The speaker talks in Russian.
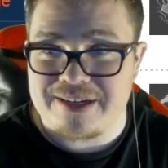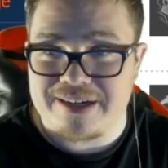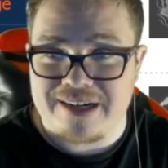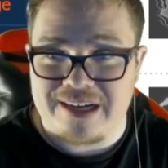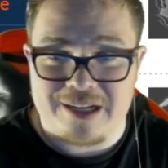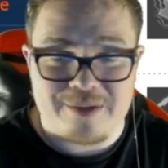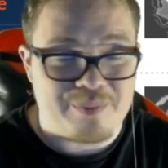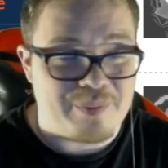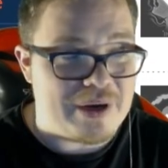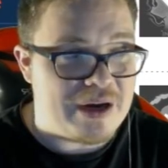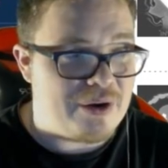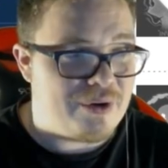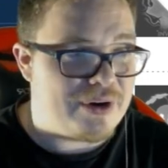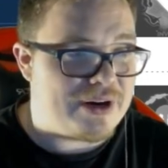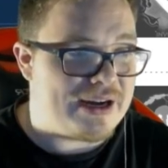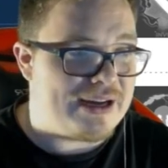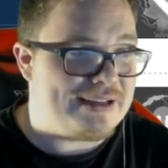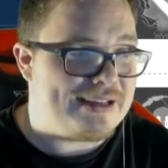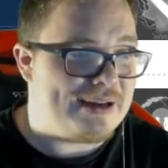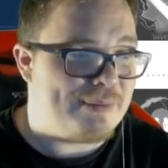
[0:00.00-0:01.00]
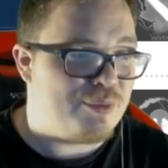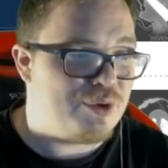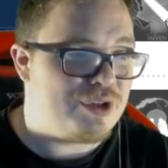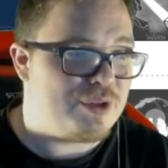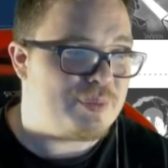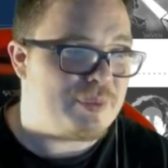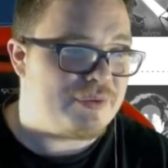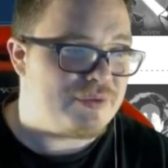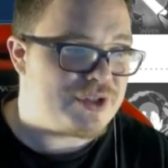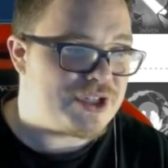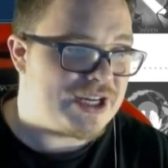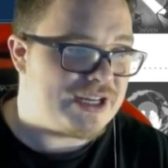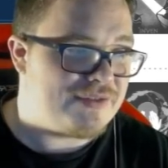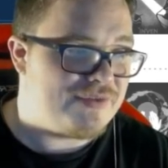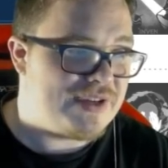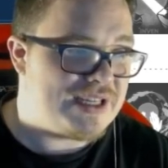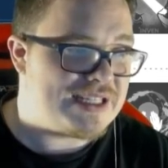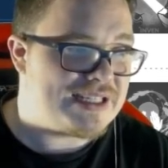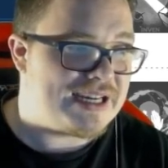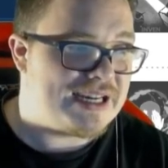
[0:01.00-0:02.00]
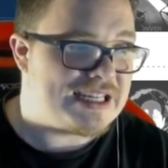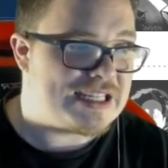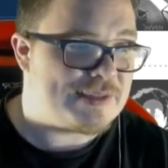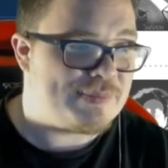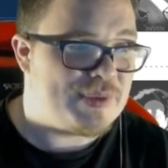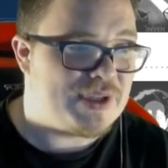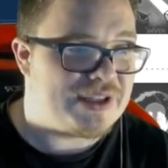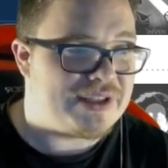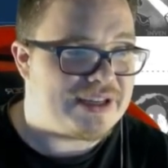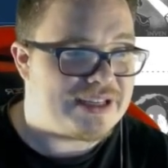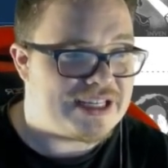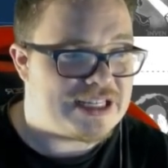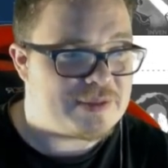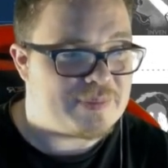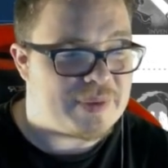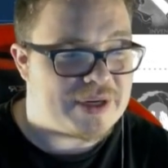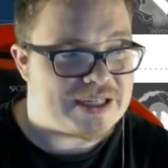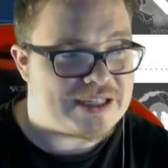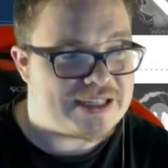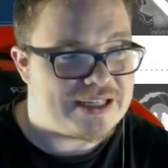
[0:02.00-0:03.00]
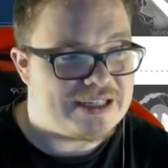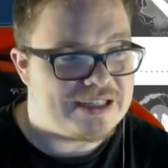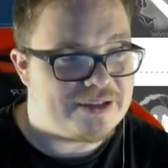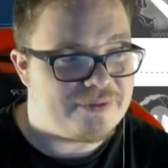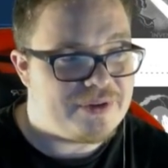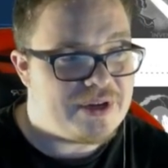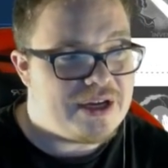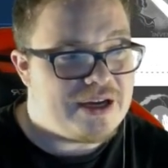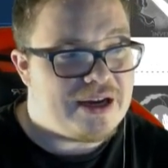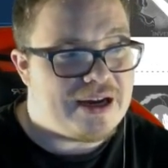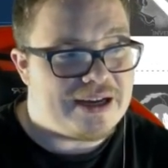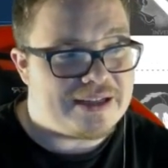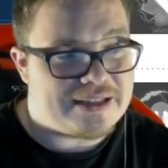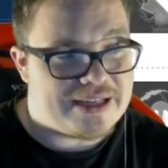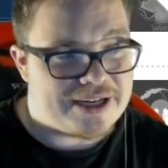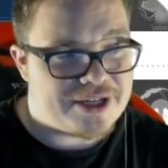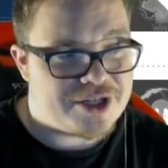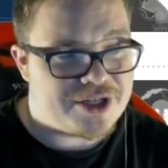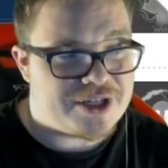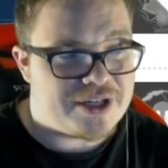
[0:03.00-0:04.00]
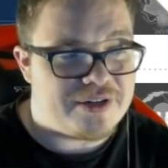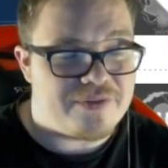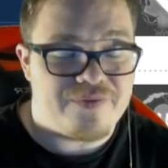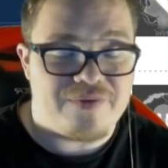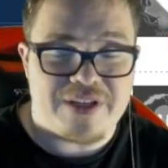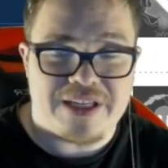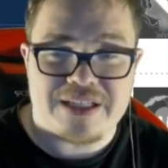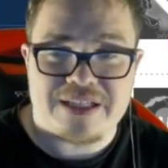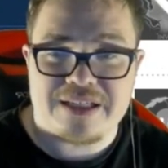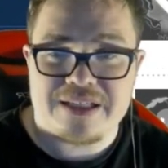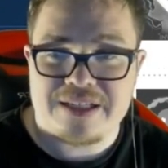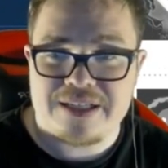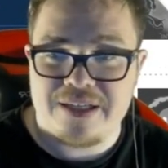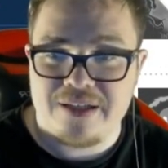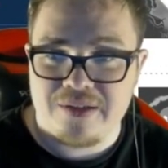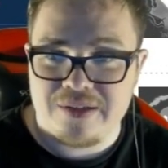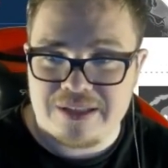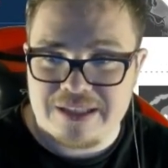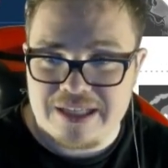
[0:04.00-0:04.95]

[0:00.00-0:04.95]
Arcan Power, она будет повышать весь каст спид на 10%, а также весь скилл